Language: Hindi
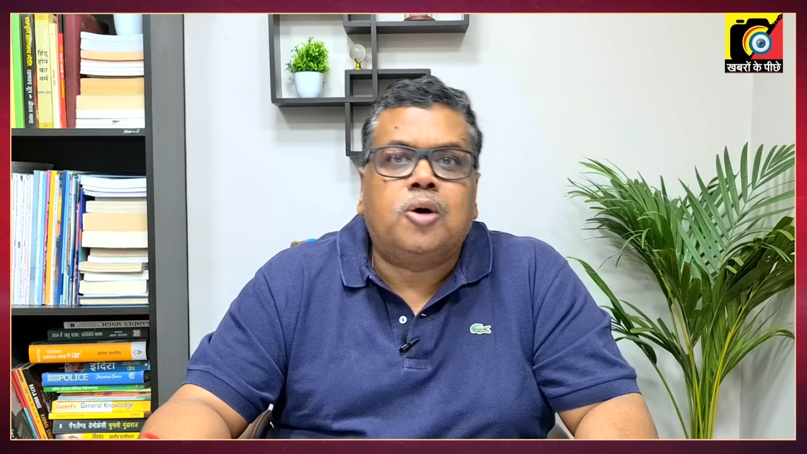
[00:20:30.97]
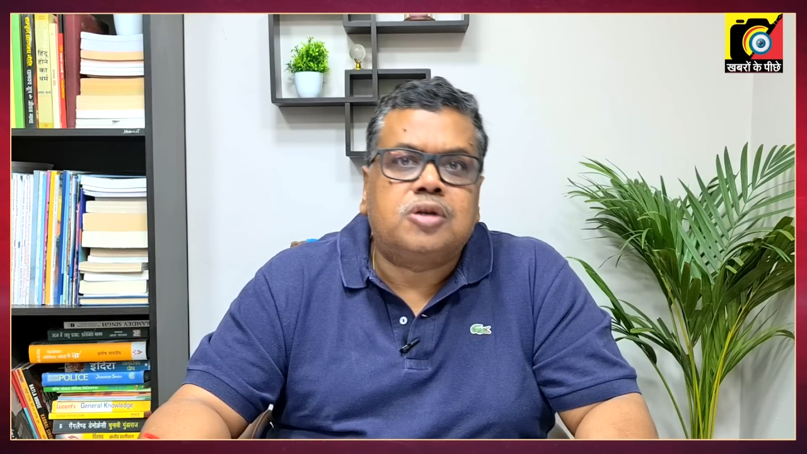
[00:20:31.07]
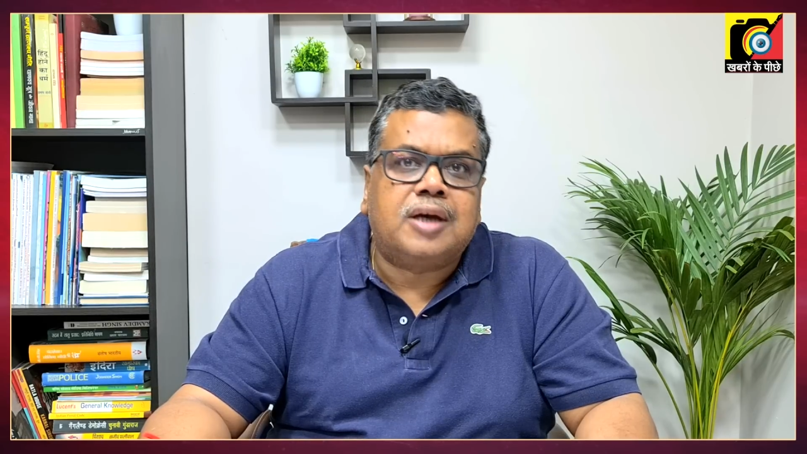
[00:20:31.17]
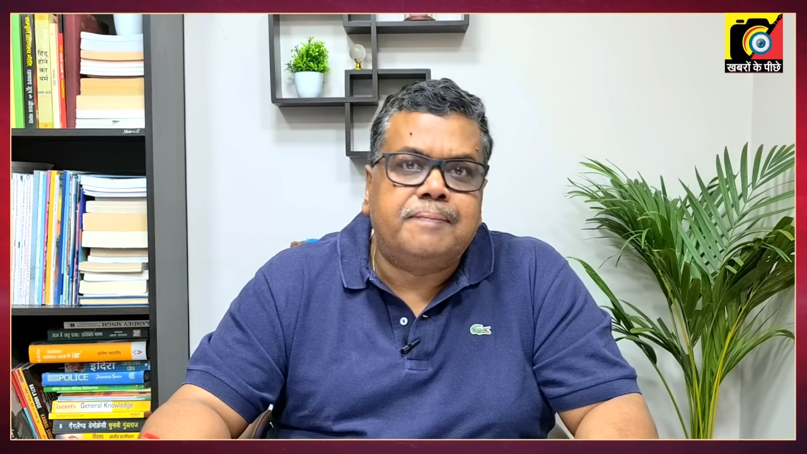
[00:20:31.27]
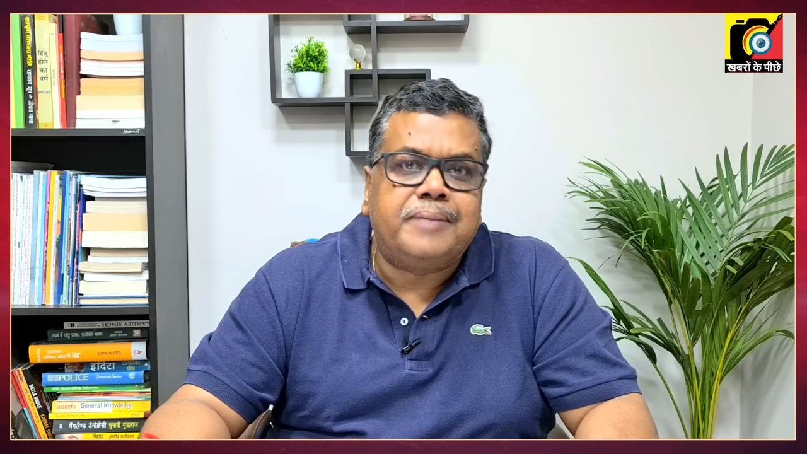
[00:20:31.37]

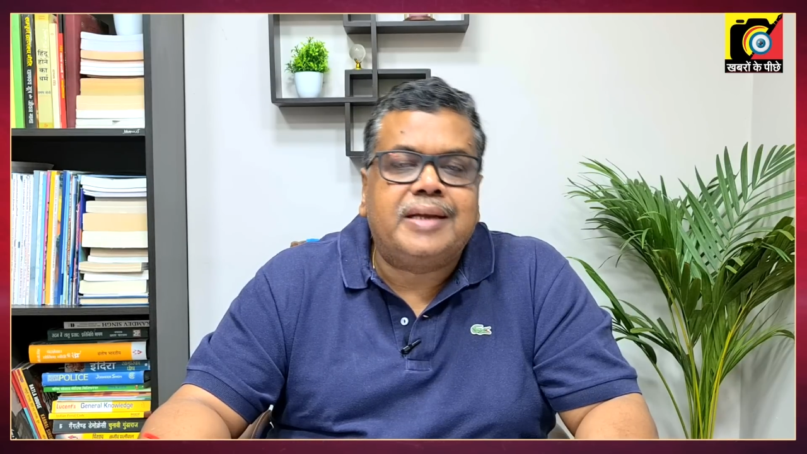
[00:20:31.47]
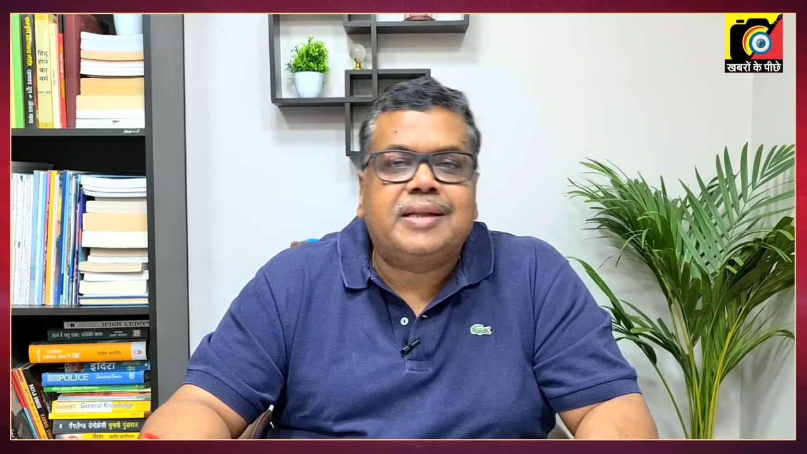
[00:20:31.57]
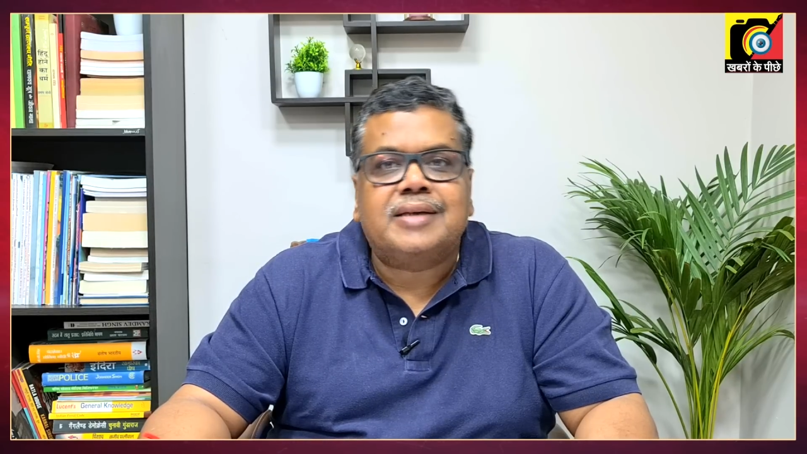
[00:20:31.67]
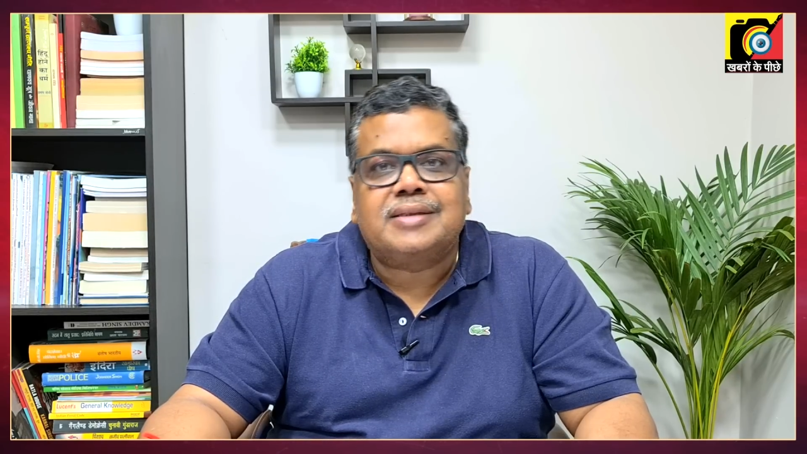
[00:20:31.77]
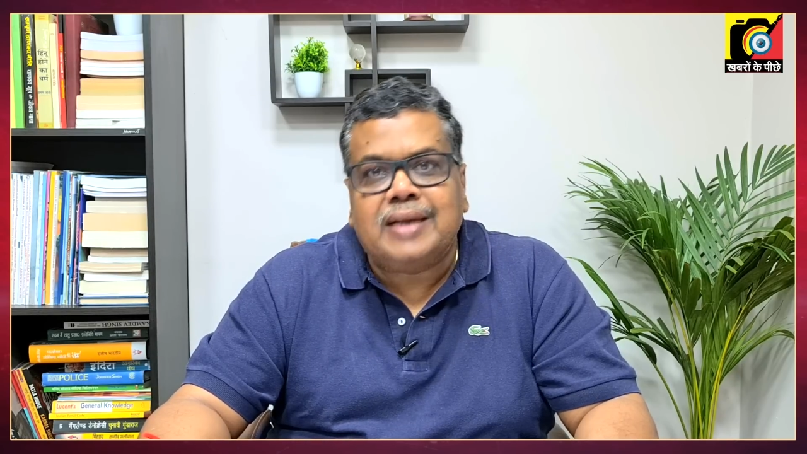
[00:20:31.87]
बहुत
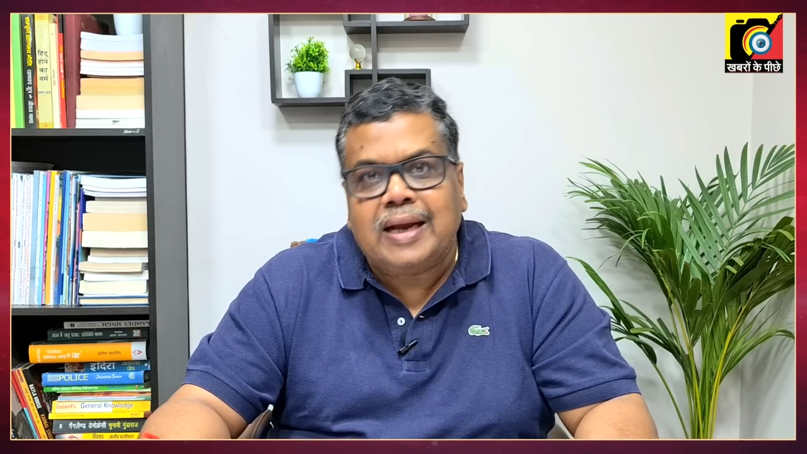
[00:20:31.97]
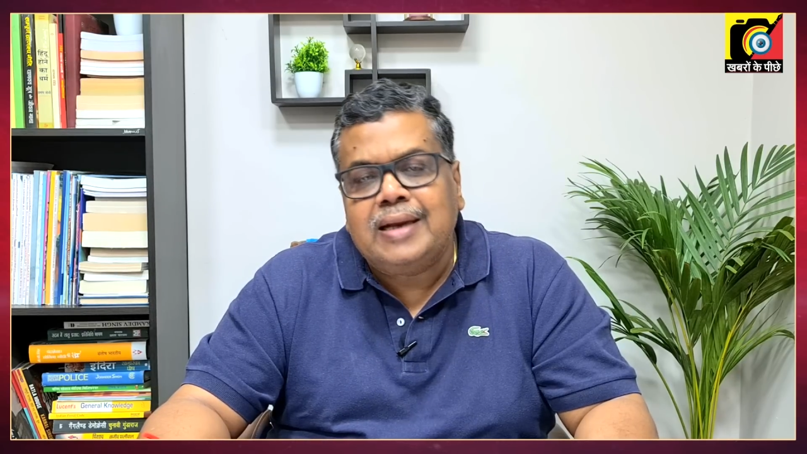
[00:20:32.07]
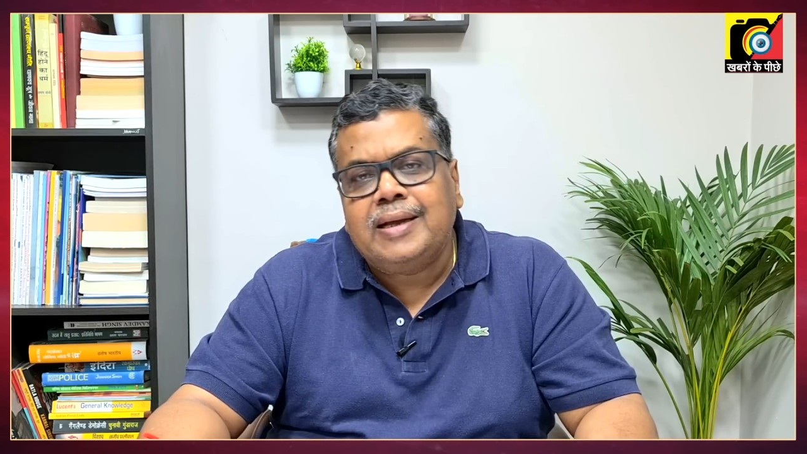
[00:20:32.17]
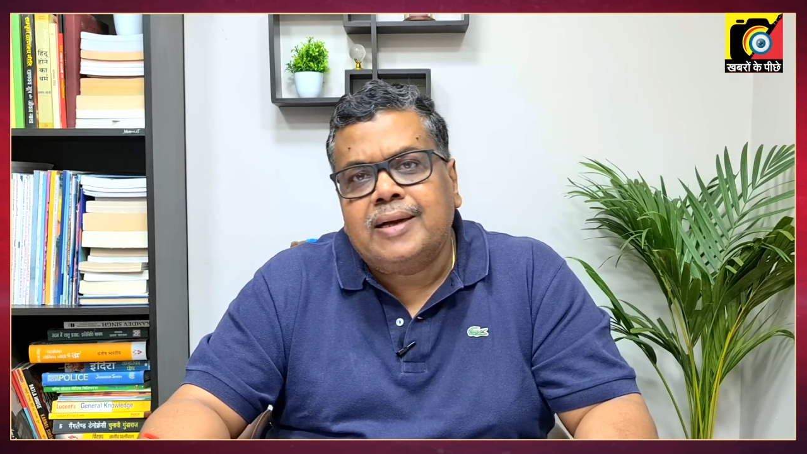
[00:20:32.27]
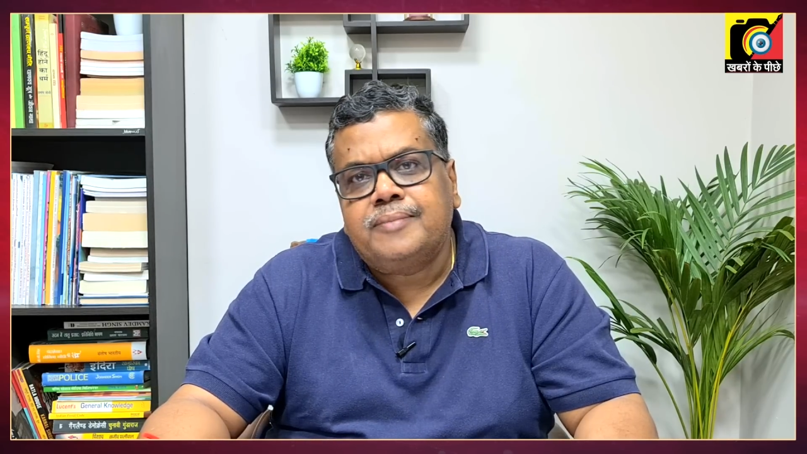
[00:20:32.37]
गंभीरता से नहीं
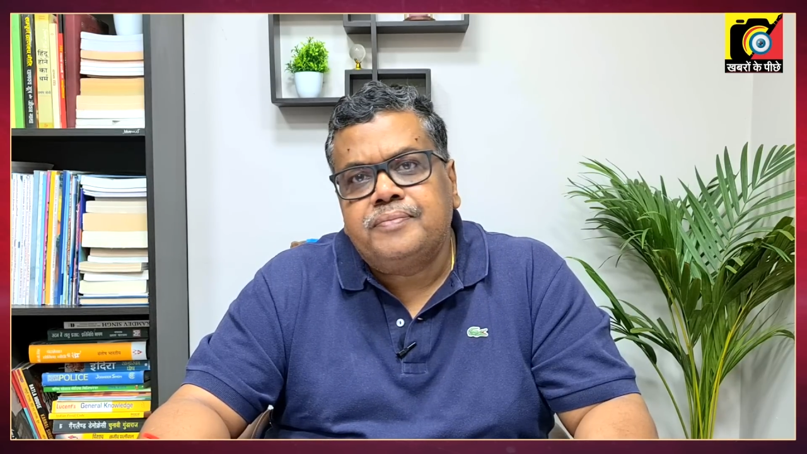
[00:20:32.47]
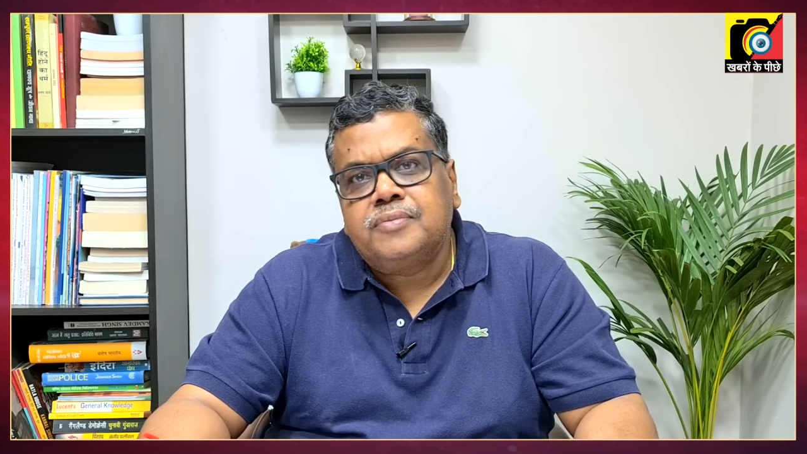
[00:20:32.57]
लिया